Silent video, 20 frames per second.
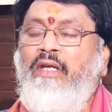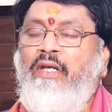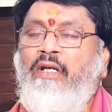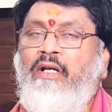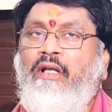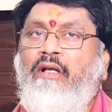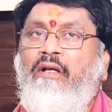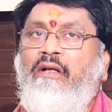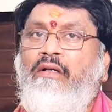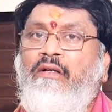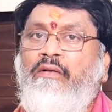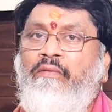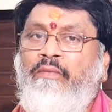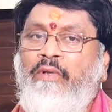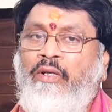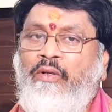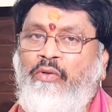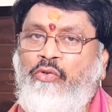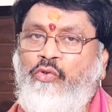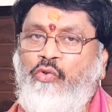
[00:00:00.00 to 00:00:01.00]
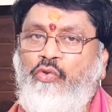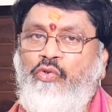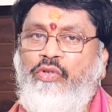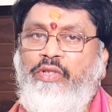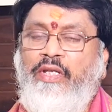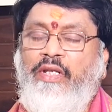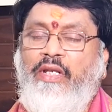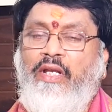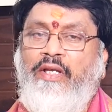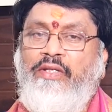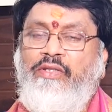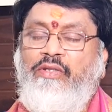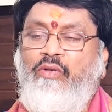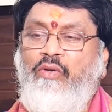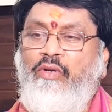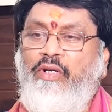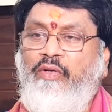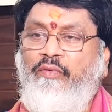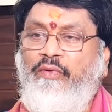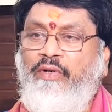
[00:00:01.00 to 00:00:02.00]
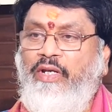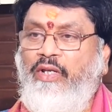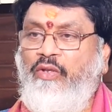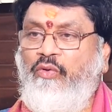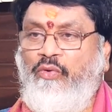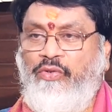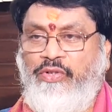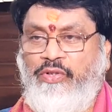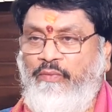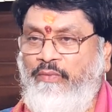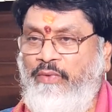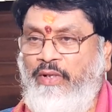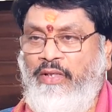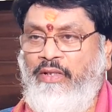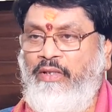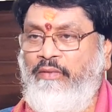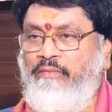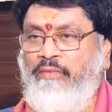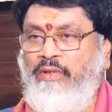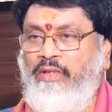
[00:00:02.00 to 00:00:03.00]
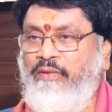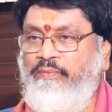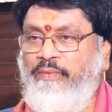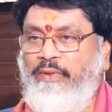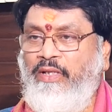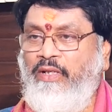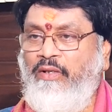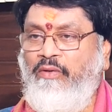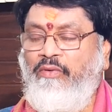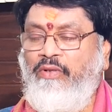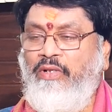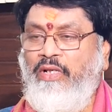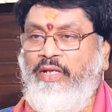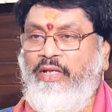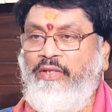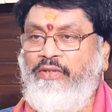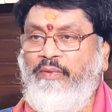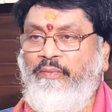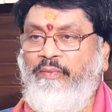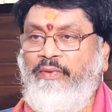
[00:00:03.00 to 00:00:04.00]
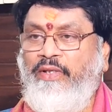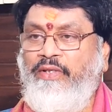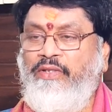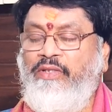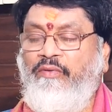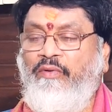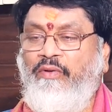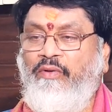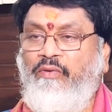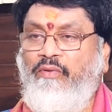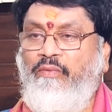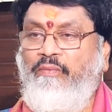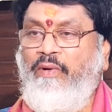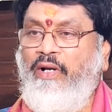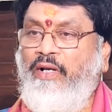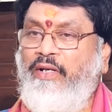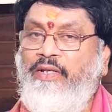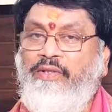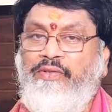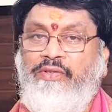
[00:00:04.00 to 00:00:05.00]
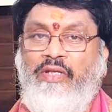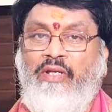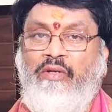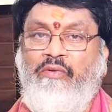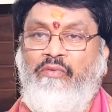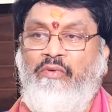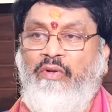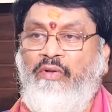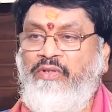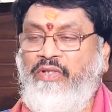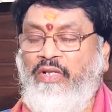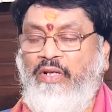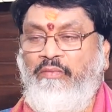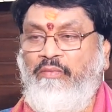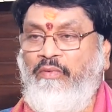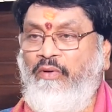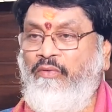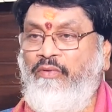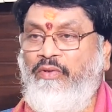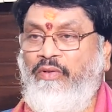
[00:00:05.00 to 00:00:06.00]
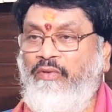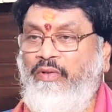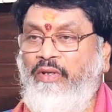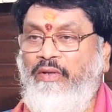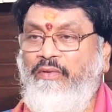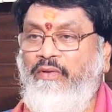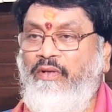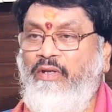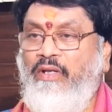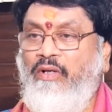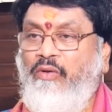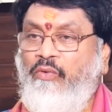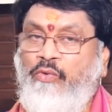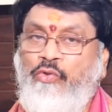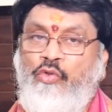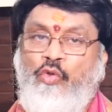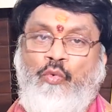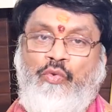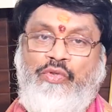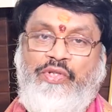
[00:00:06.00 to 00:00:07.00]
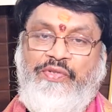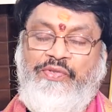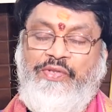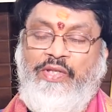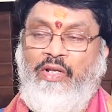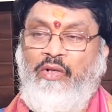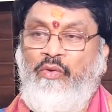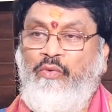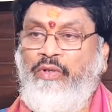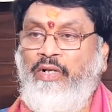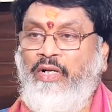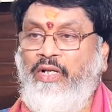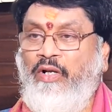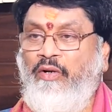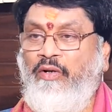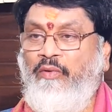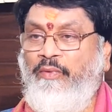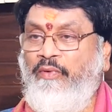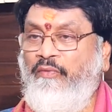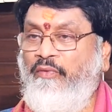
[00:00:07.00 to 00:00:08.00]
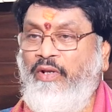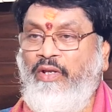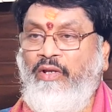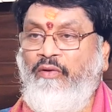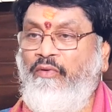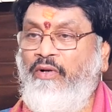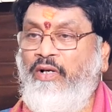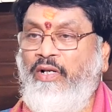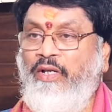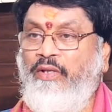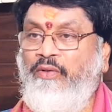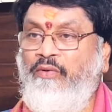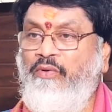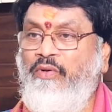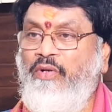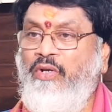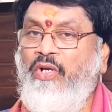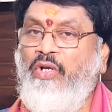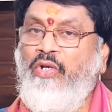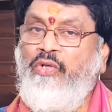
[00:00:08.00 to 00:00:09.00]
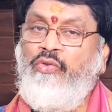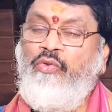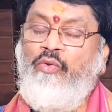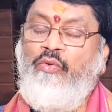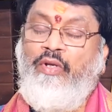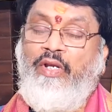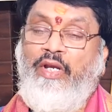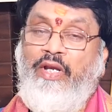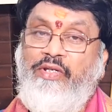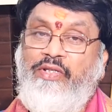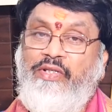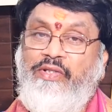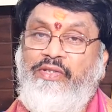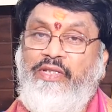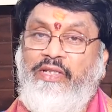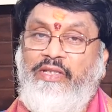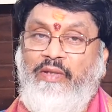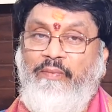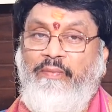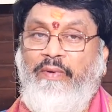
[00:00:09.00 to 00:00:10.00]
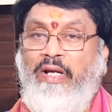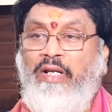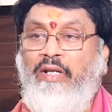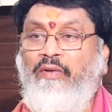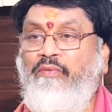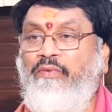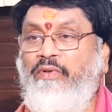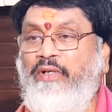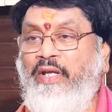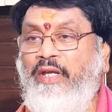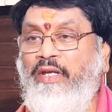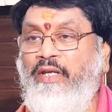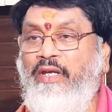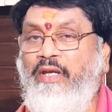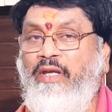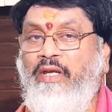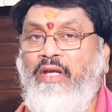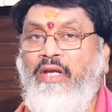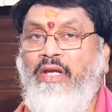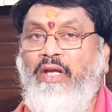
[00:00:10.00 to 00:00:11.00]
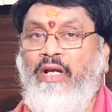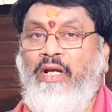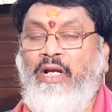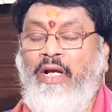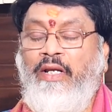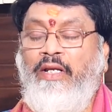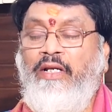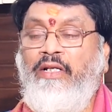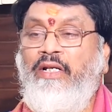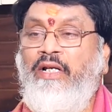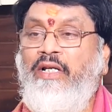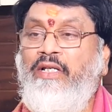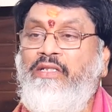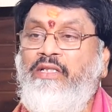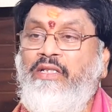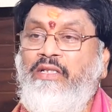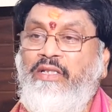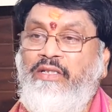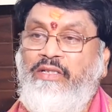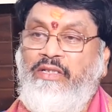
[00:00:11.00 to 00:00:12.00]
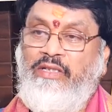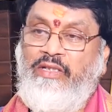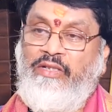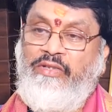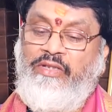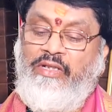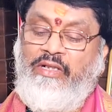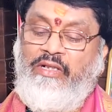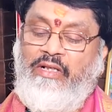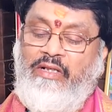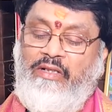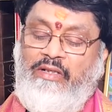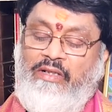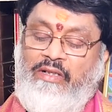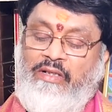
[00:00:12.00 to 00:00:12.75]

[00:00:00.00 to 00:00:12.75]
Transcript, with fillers: ఇక్కడ మనకు చూస్తే రాశిలో ఎటువంటి దోషం లేదమ్మా ఈ పదిహేను రోజులకి సంబంధించిన వరకు భాగ్యస్థానం కూడా చాలా బాగుంది కుజుడు వచ్చే స్థానంలో ఉన్నాడు కాబట్టి మనం వరే అవ్వకలేదు సో రిలేషన్స్ అయితే బాగానే ఉంటాయి కానీ ఏంటంటే చిన్న చిన్న చిరక